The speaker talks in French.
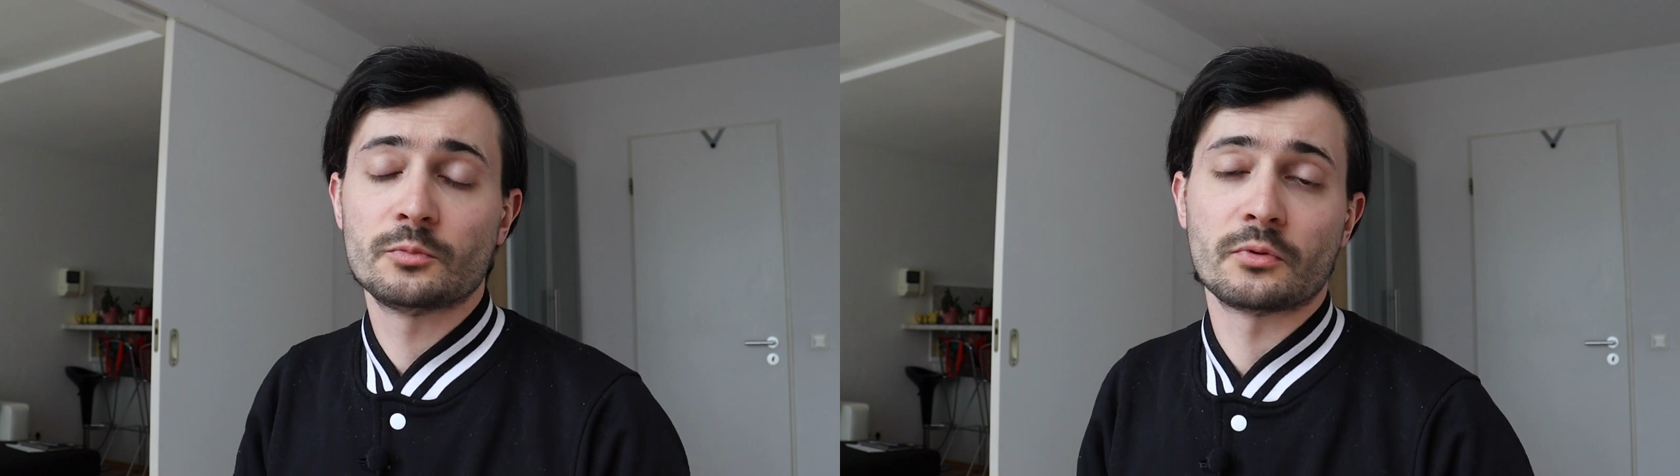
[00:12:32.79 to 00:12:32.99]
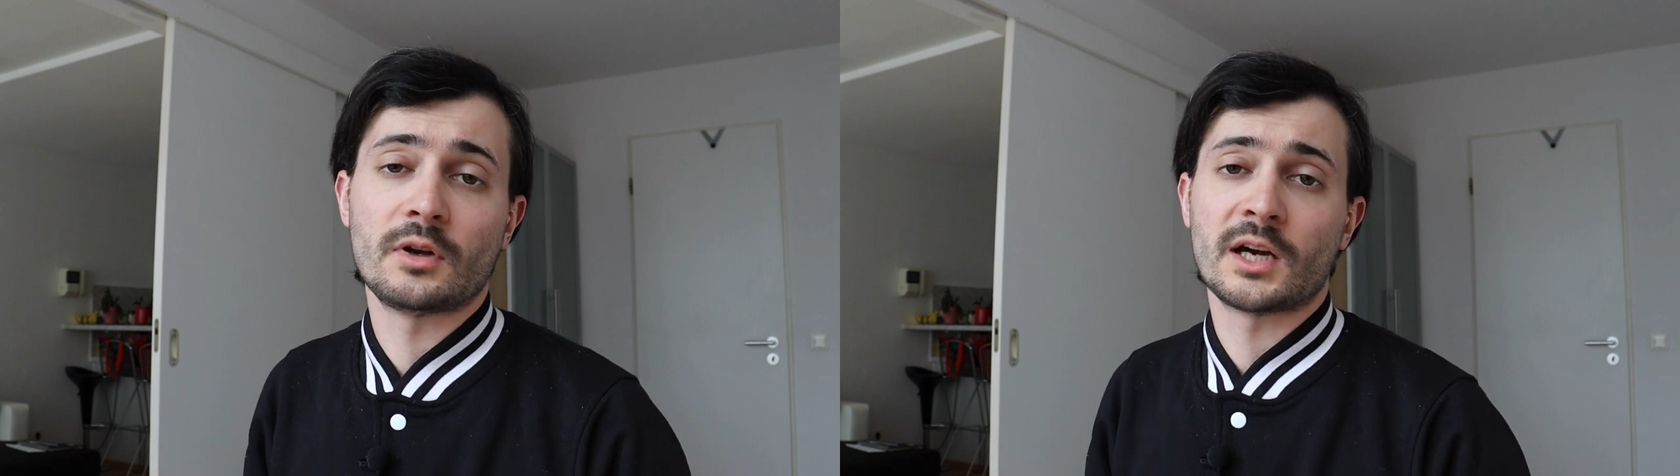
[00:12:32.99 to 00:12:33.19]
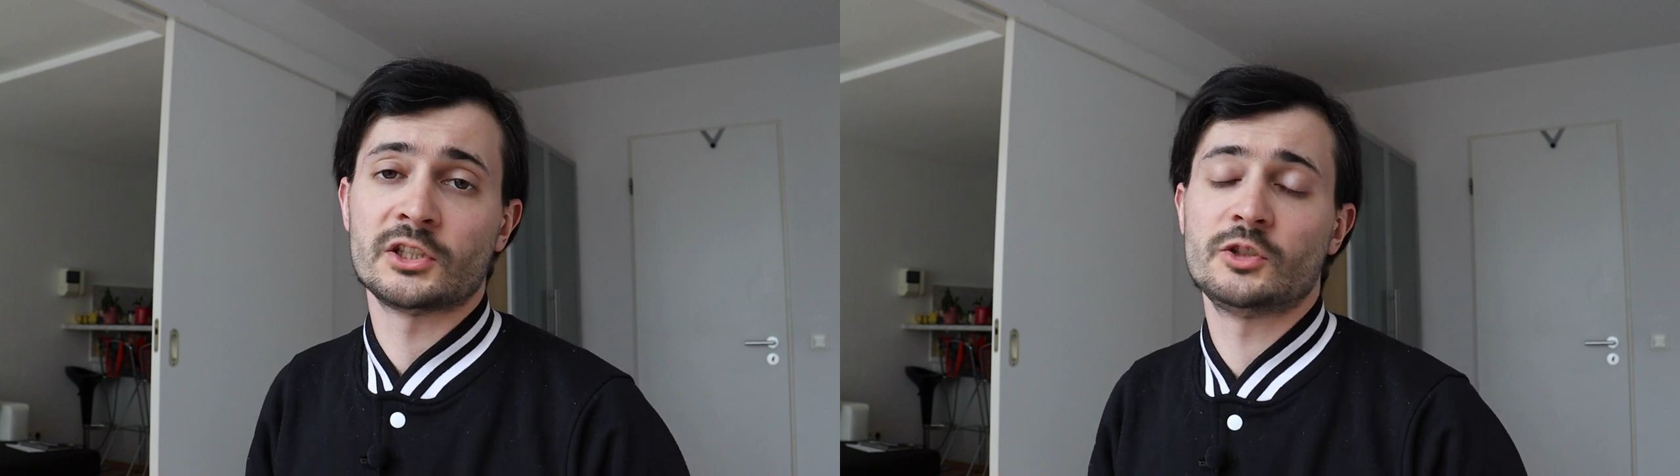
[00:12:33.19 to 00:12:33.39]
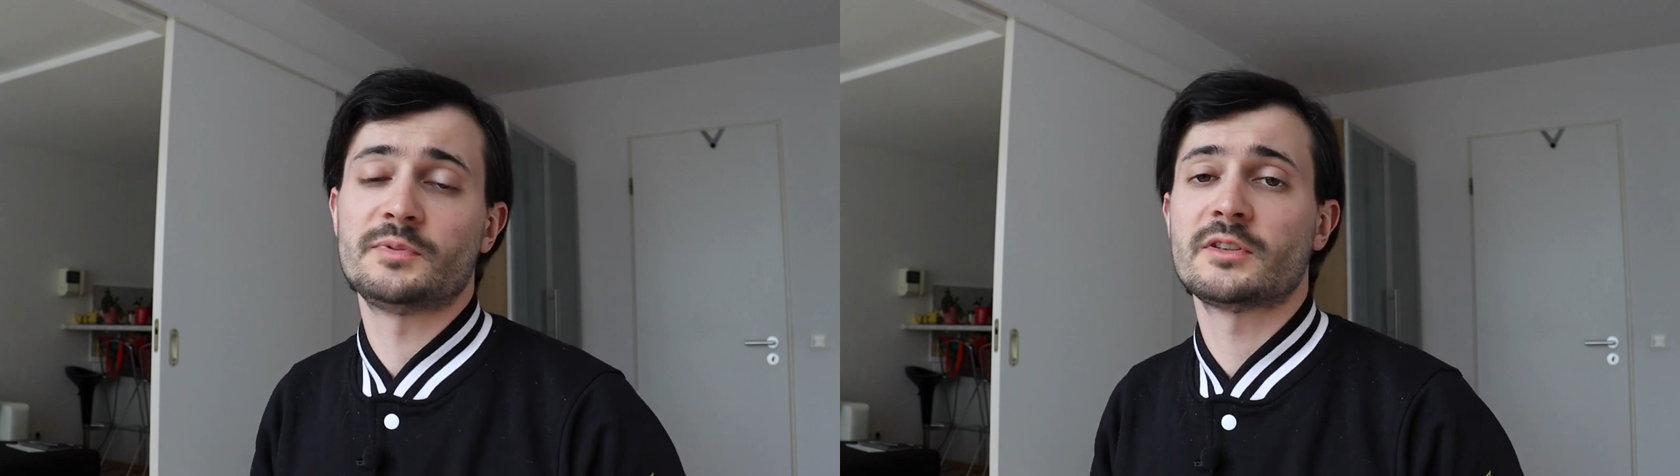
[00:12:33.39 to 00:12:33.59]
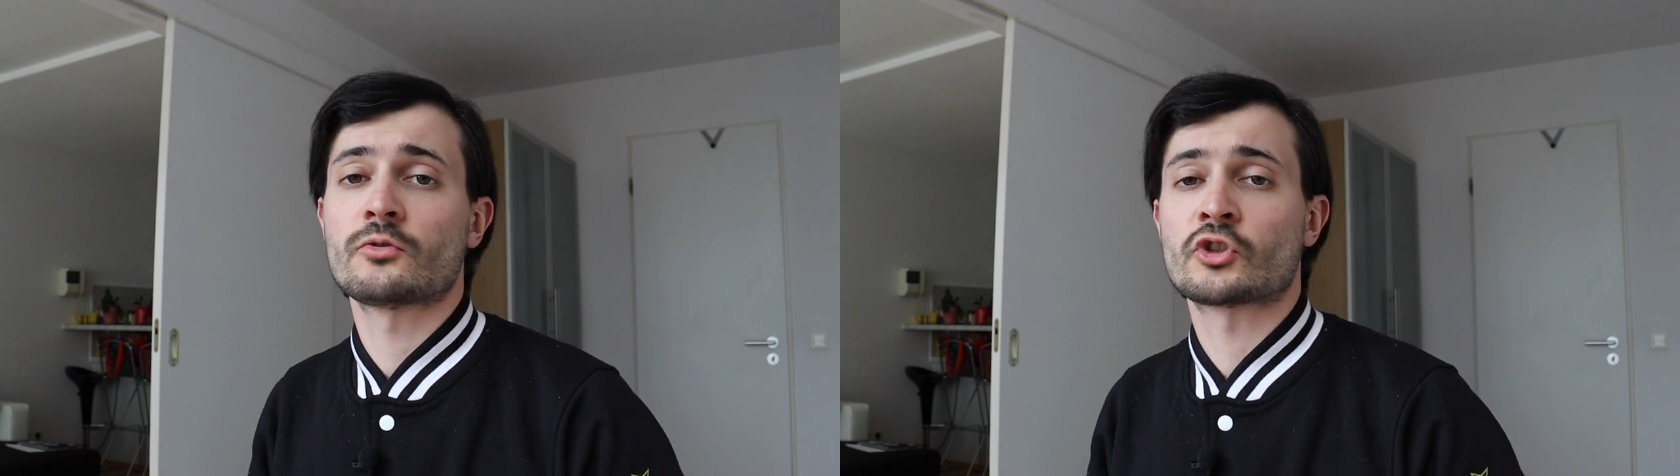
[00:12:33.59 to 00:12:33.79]
pour l'art
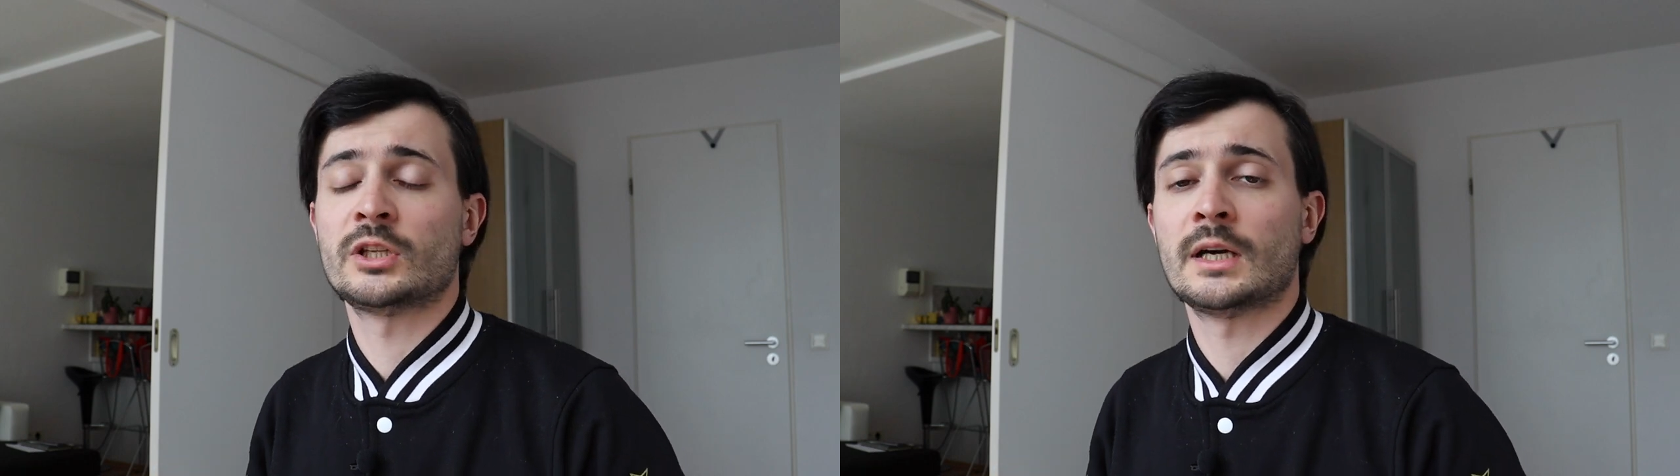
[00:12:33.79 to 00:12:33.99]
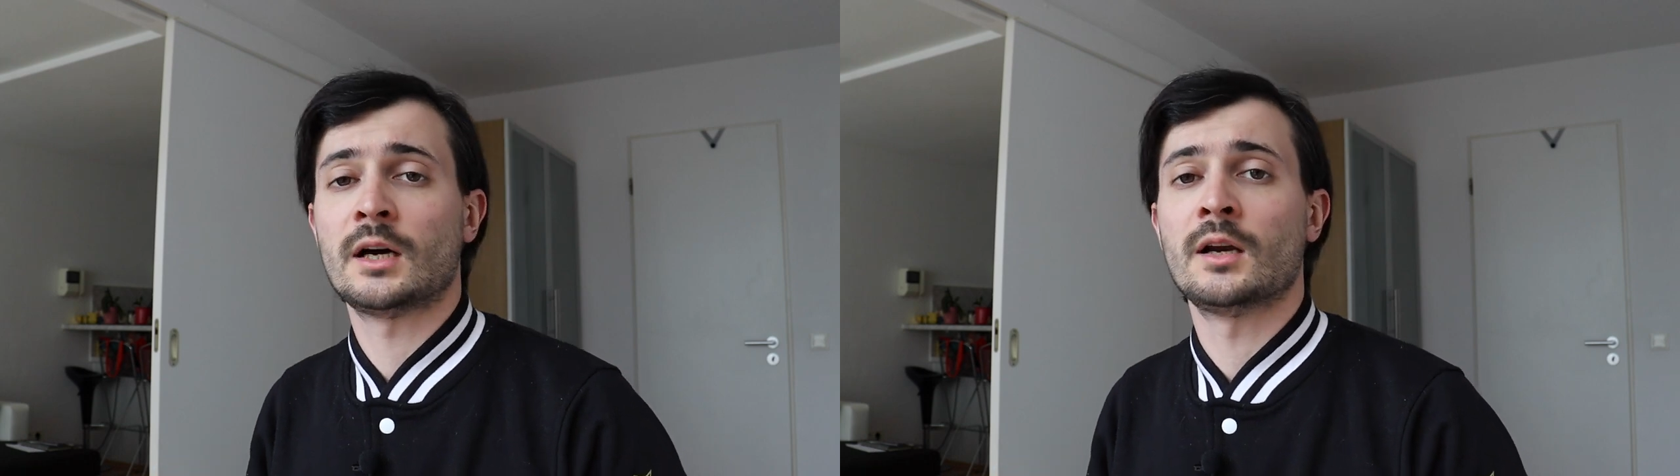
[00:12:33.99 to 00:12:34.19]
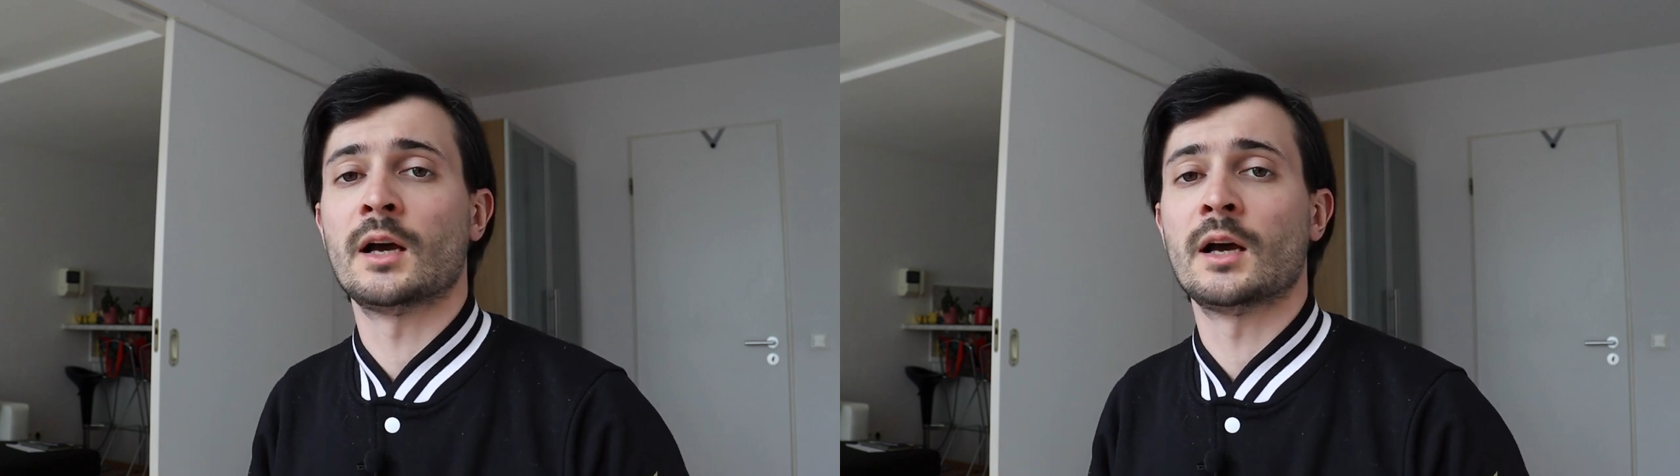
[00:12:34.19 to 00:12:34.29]
égyptien en général,